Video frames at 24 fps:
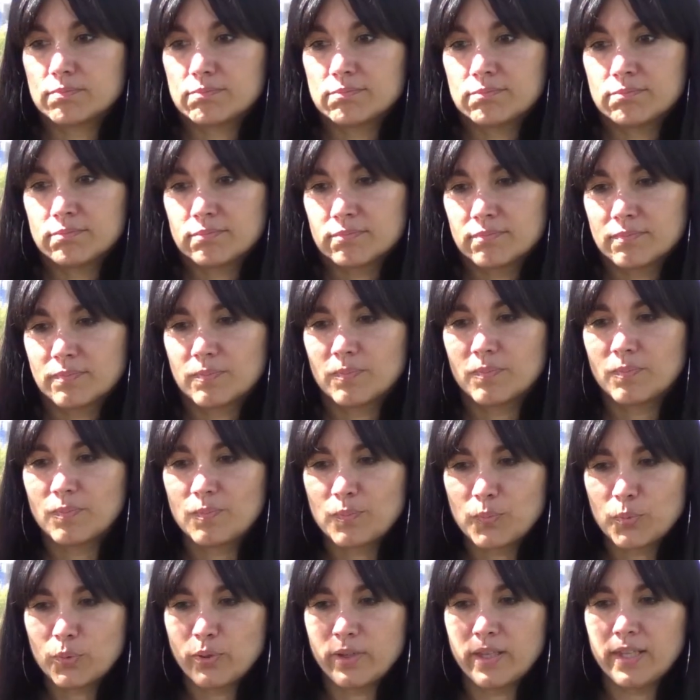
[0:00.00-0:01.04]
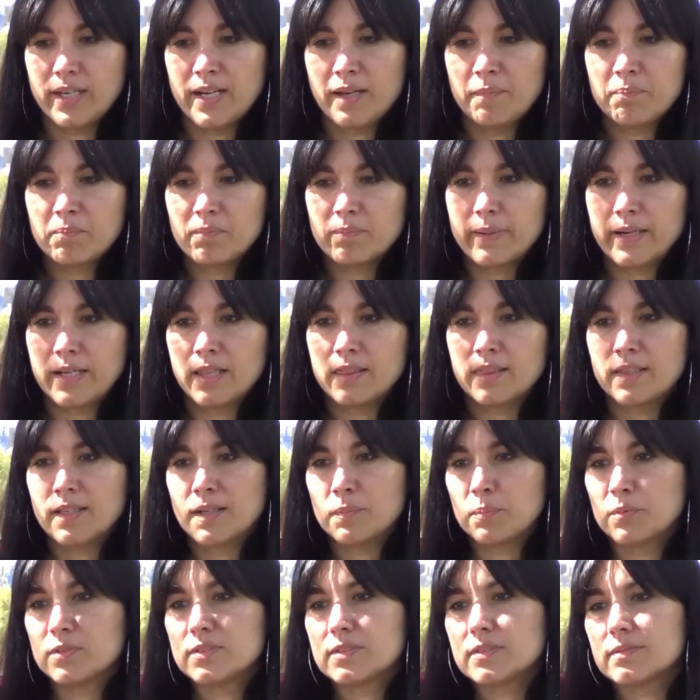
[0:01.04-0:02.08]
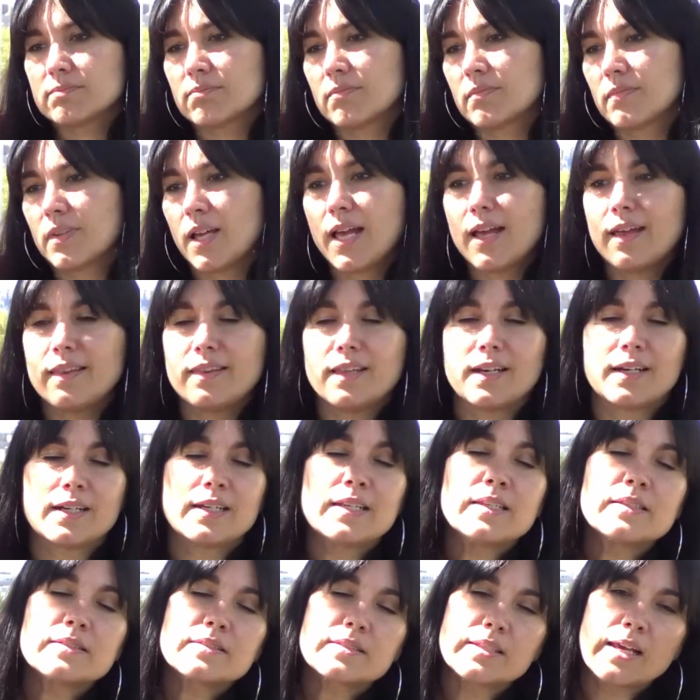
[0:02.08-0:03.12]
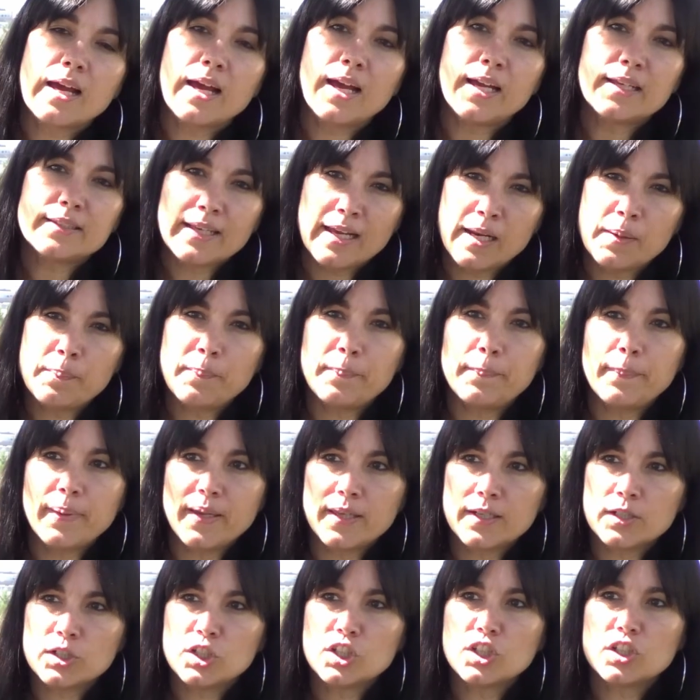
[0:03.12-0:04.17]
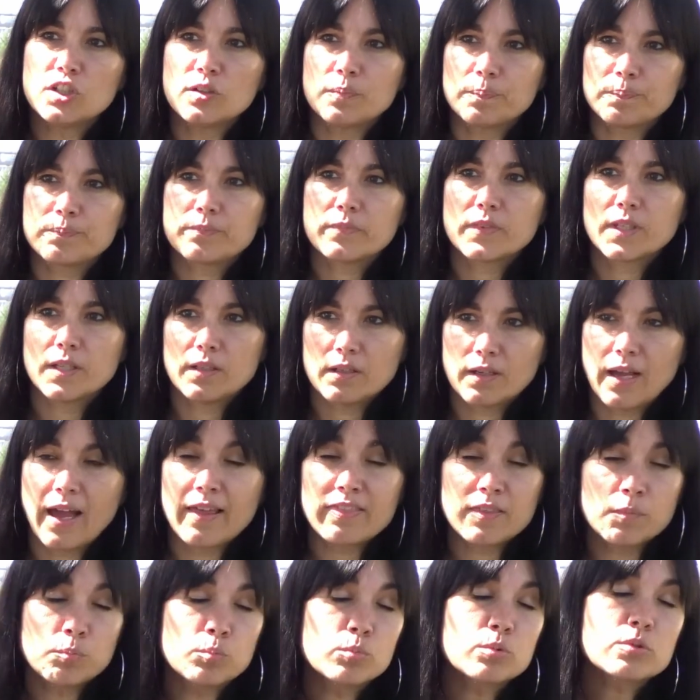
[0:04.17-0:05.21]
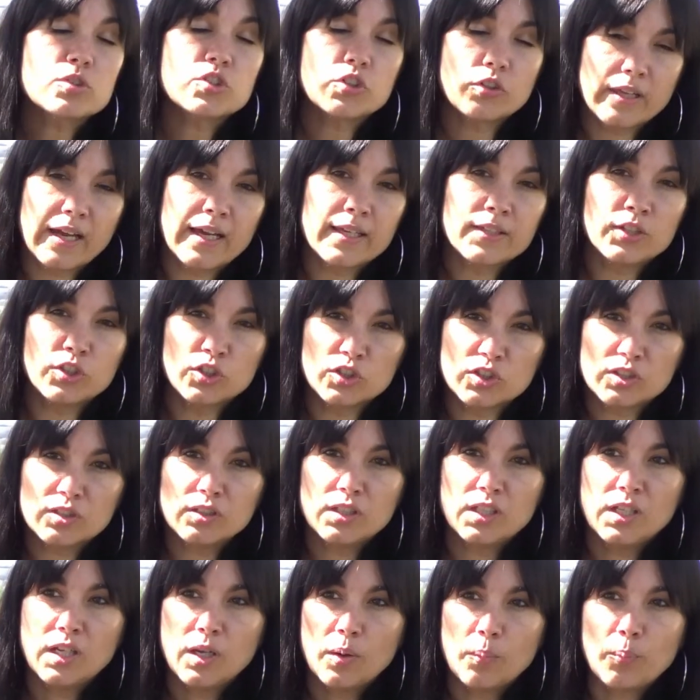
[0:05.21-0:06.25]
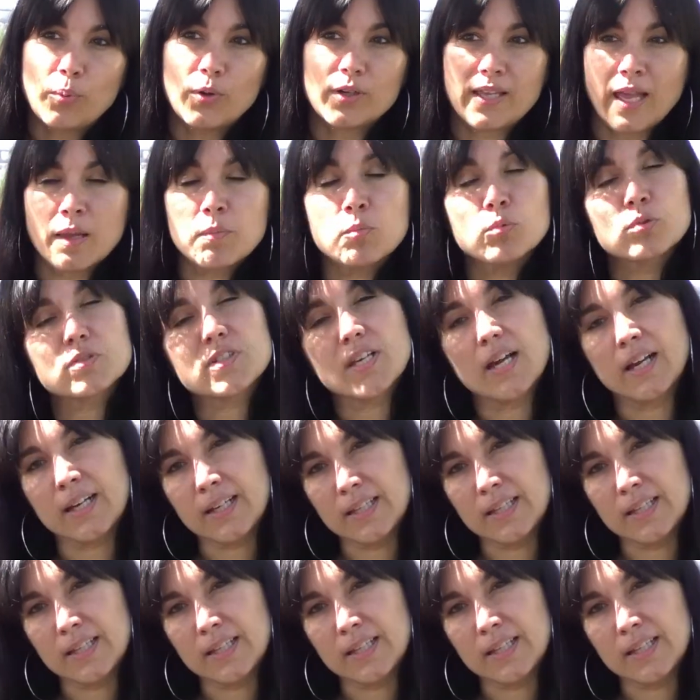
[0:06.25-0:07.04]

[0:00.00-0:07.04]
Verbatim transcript: mm, puedan parecer pues de risa y tal, pero hacen mucho daño porque hay mucha